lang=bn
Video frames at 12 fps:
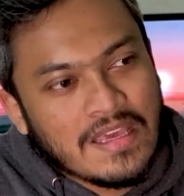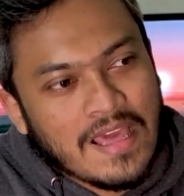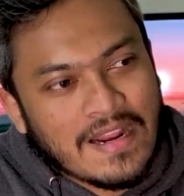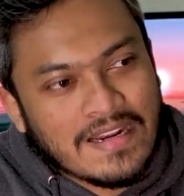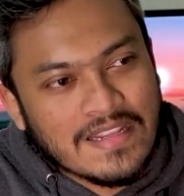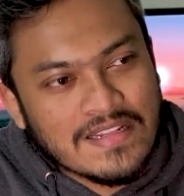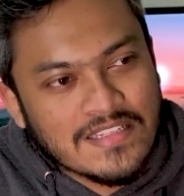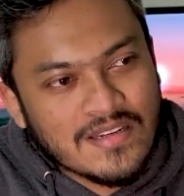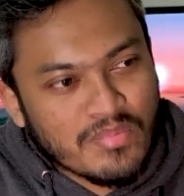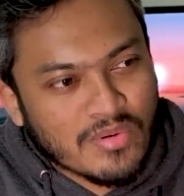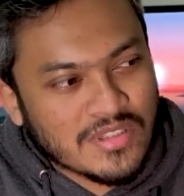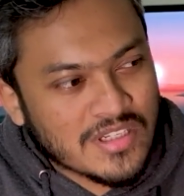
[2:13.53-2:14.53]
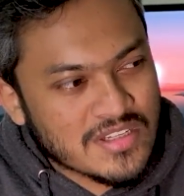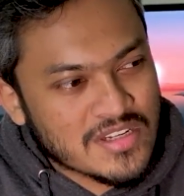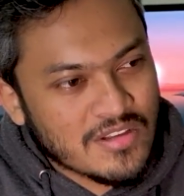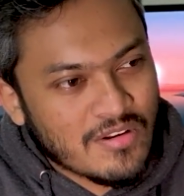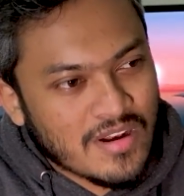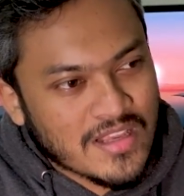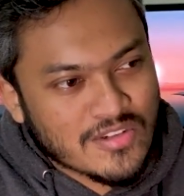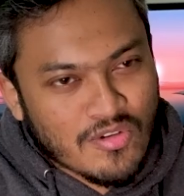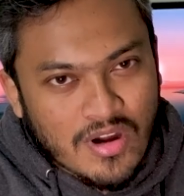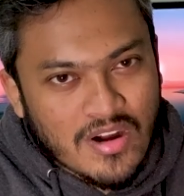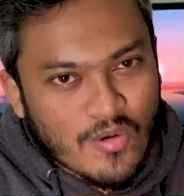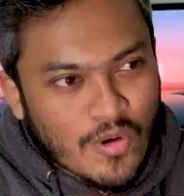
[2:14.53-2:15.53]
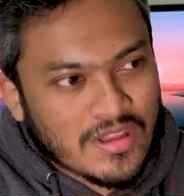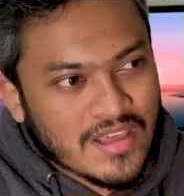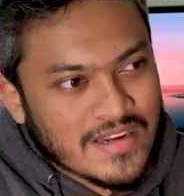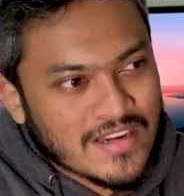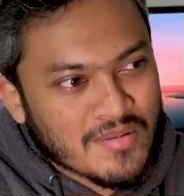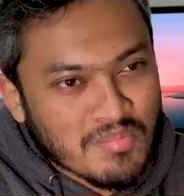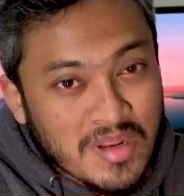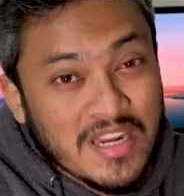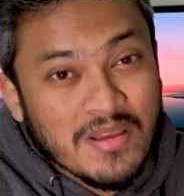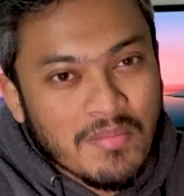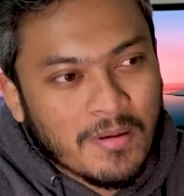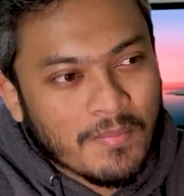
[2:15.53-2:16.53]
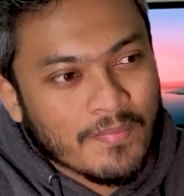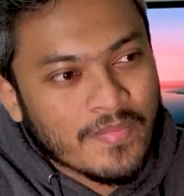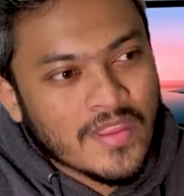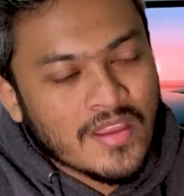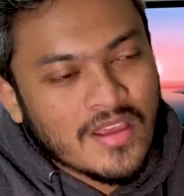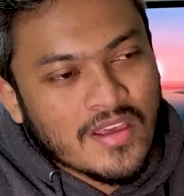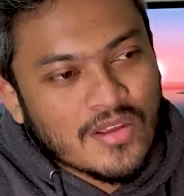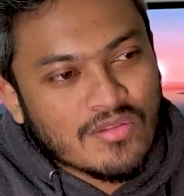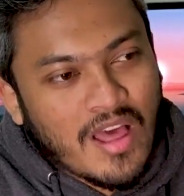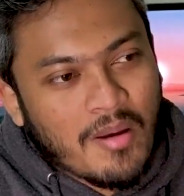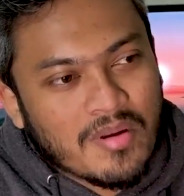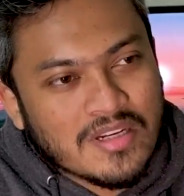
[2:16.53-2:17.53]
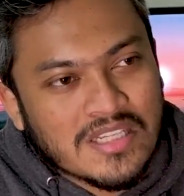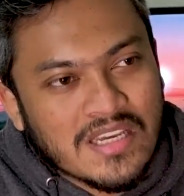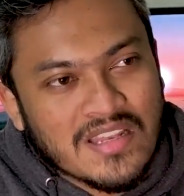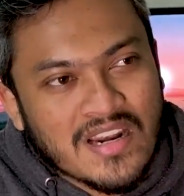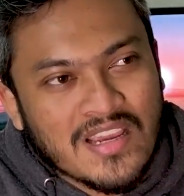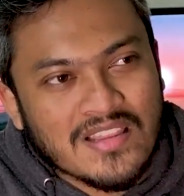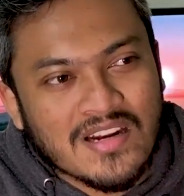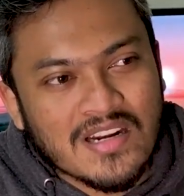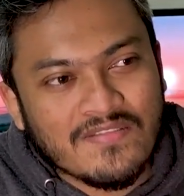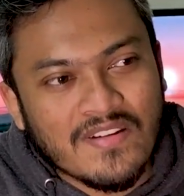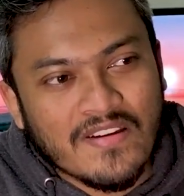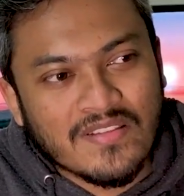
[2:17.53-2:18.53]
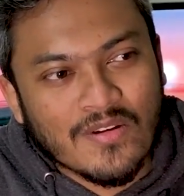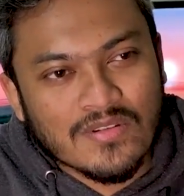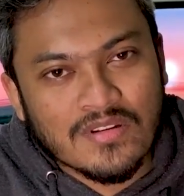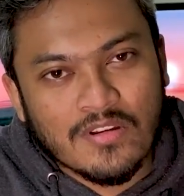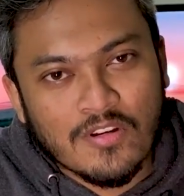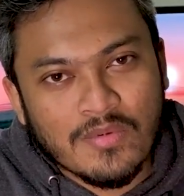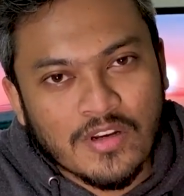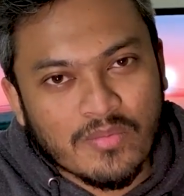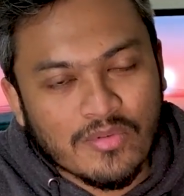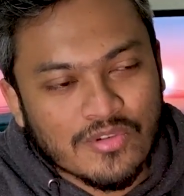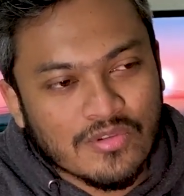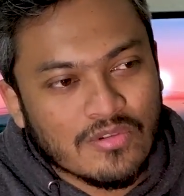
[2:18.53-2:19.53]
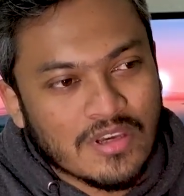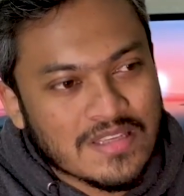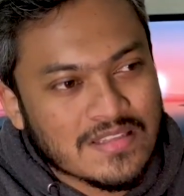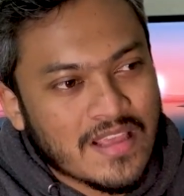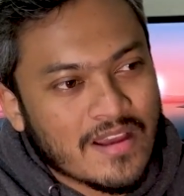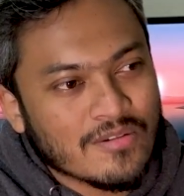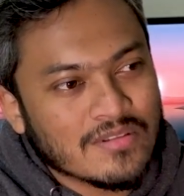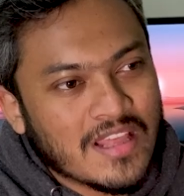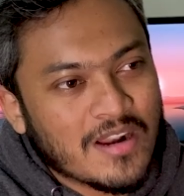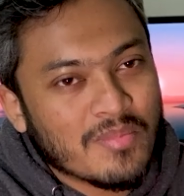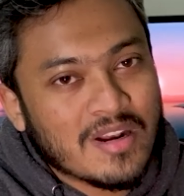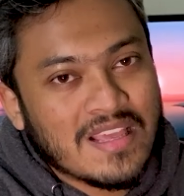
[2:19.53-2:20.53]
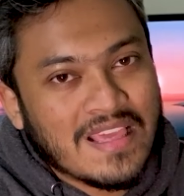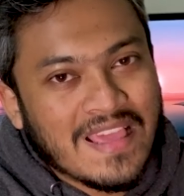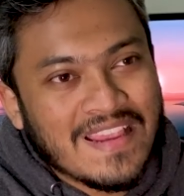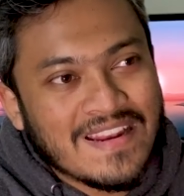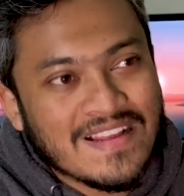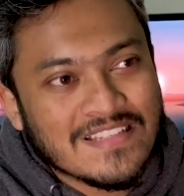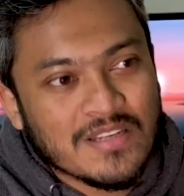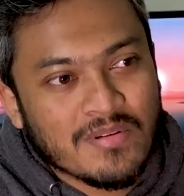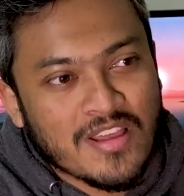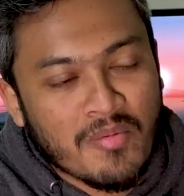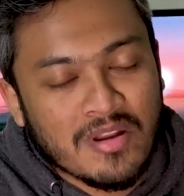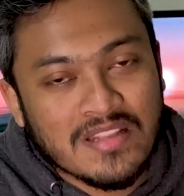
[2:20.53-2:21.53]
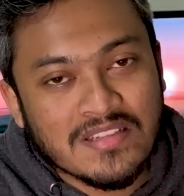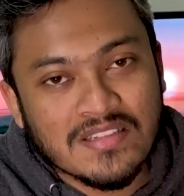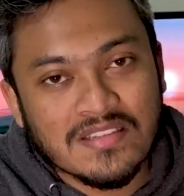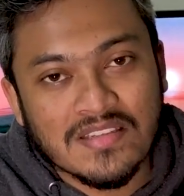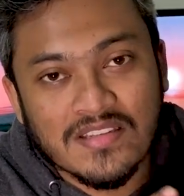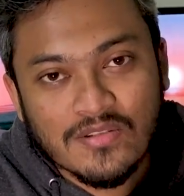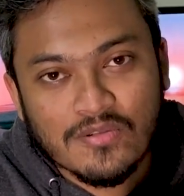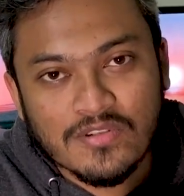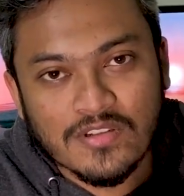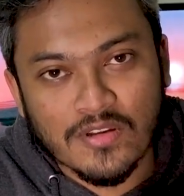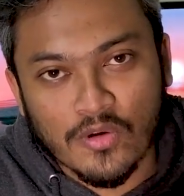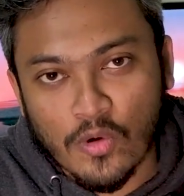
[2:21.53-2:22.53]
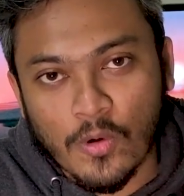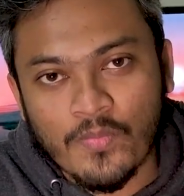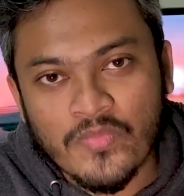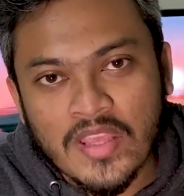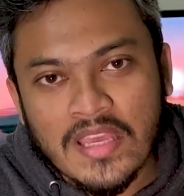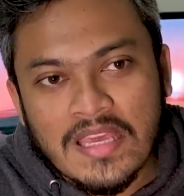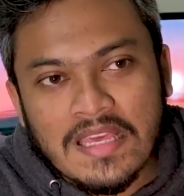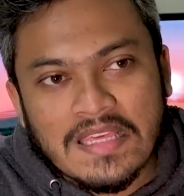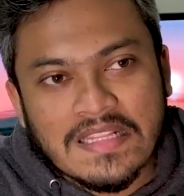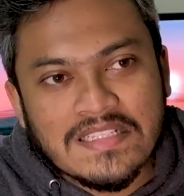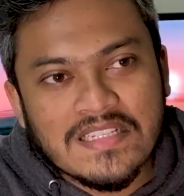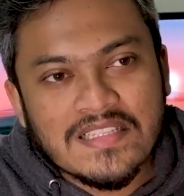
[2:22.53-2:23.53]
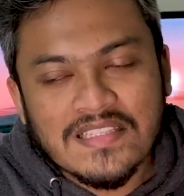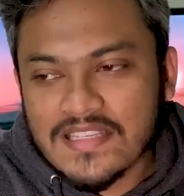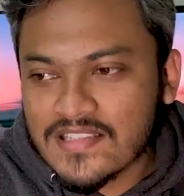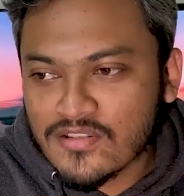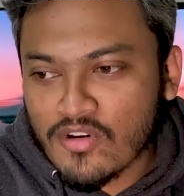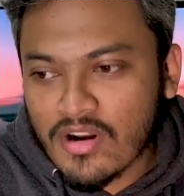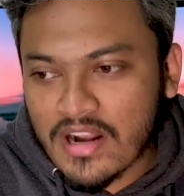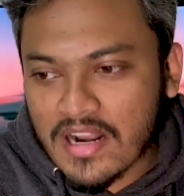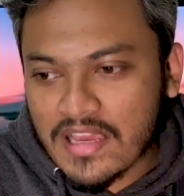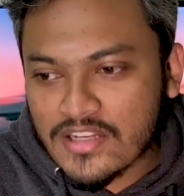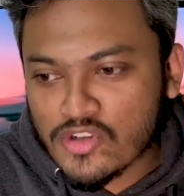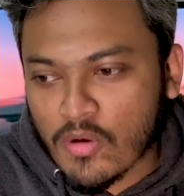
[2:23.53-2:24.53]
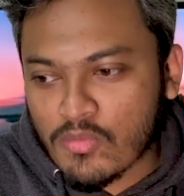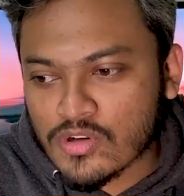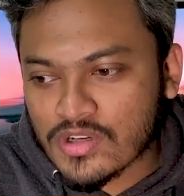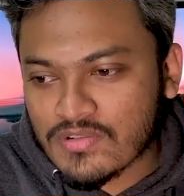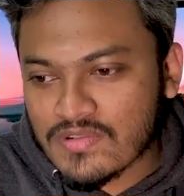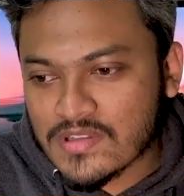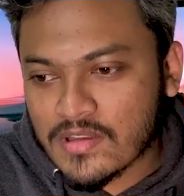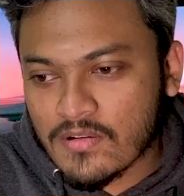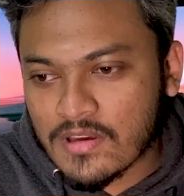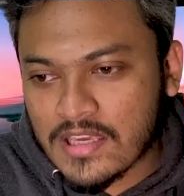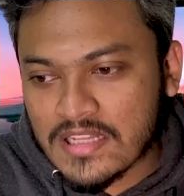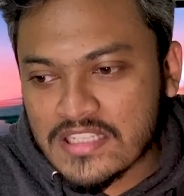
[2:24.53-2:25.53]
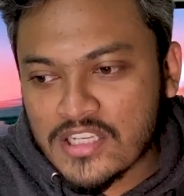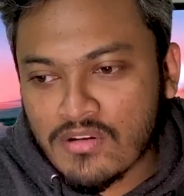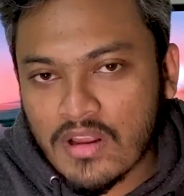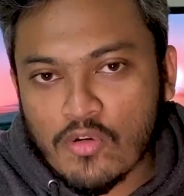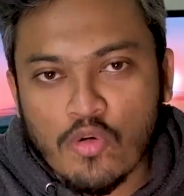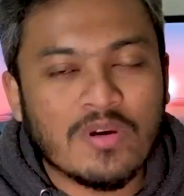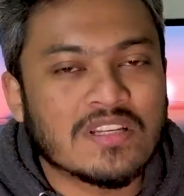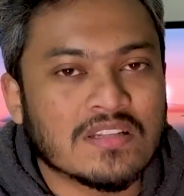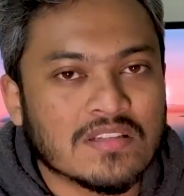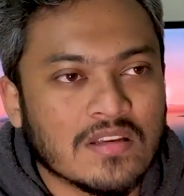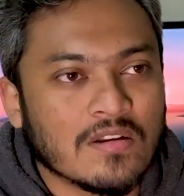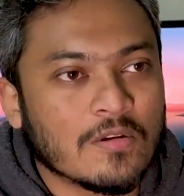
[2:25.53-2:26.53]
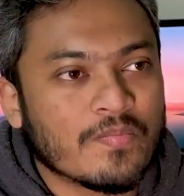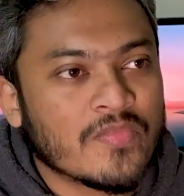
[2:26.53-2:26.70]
একটা ইঞ্জিন পঞ্চাশ হাজার কিলো লাস্ট করার কথা এটার মিনিমাম তা আমার সেখানে আর কি থার্টি ফাইভ থাউজেন্ড কিলোমিটার পর্যন্ত গেছে এখন তার মানে এই না যে ভাই আমার ইঞ্জিন সিজ করছে নো ইঞ্জিন সিজ করে নাই সমস্যাটা হয়েছিল কি ইঞ্জিন অয়েল কমে যাচ্ছিল